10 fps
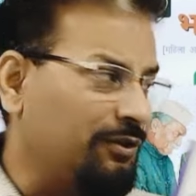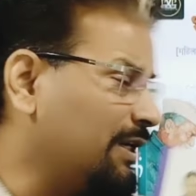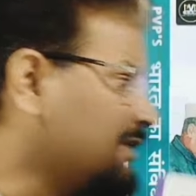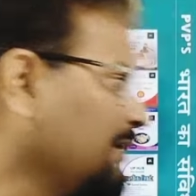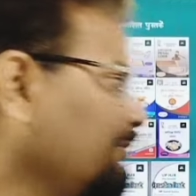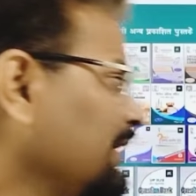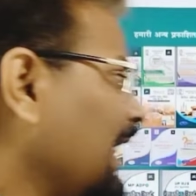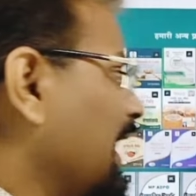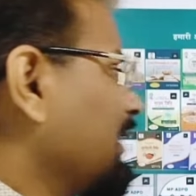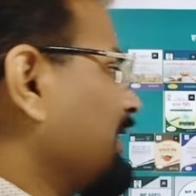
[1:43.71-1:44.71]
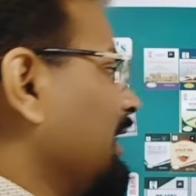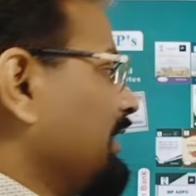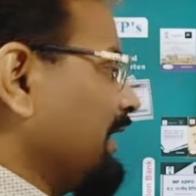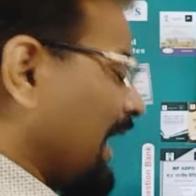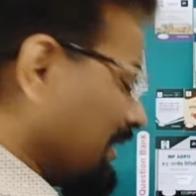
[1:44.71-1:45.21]
जिस संविधान के
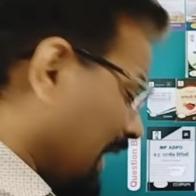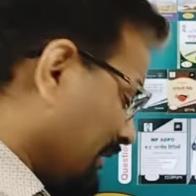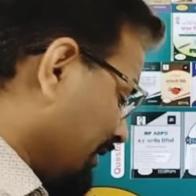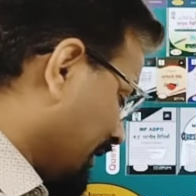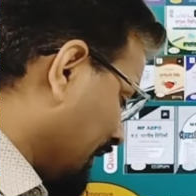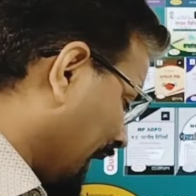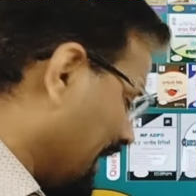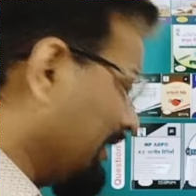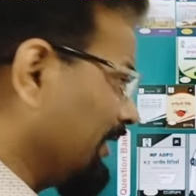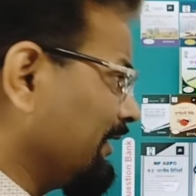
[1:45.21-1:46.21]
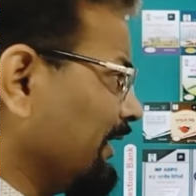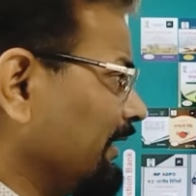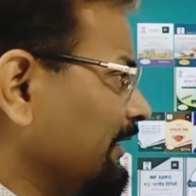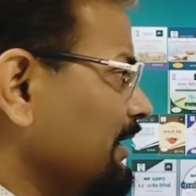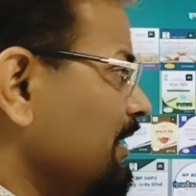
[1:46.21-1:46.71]
लिए आज़ादी की लड़ाई लड़ी
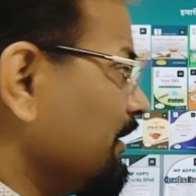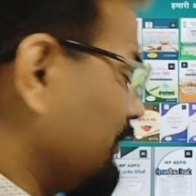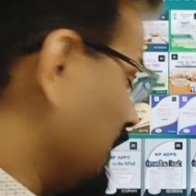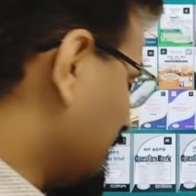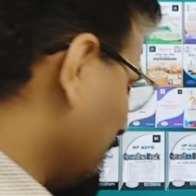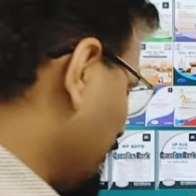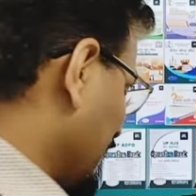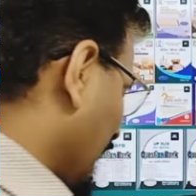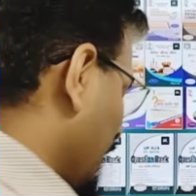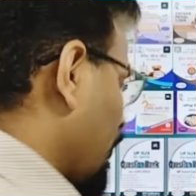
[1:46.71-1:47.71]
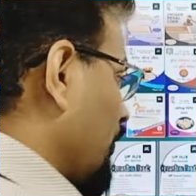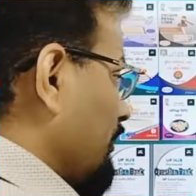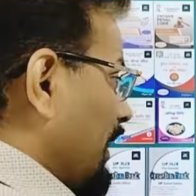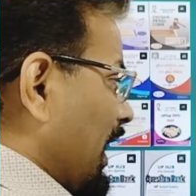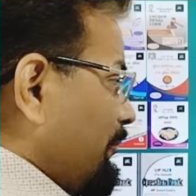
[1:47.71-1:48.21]
गई जिस संविधान को इन
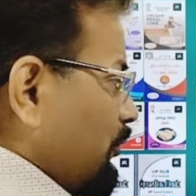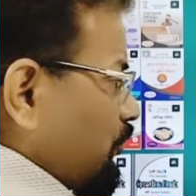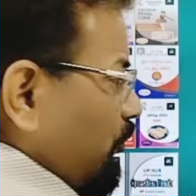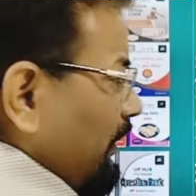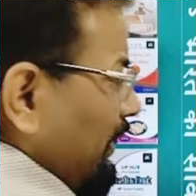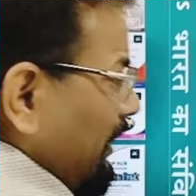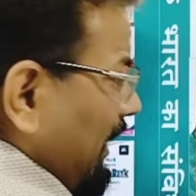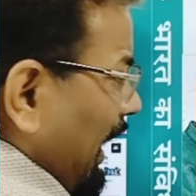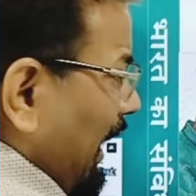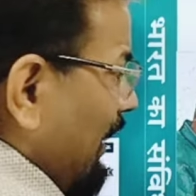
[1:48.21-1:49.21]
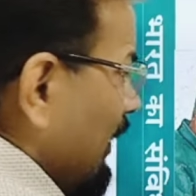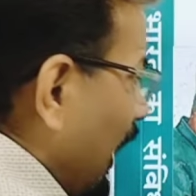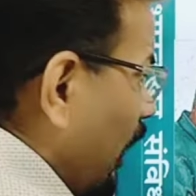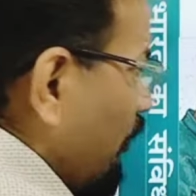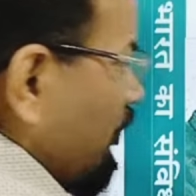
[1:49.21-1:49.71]
महापुरुषों ने लिखा
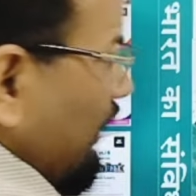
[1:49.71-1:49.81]
और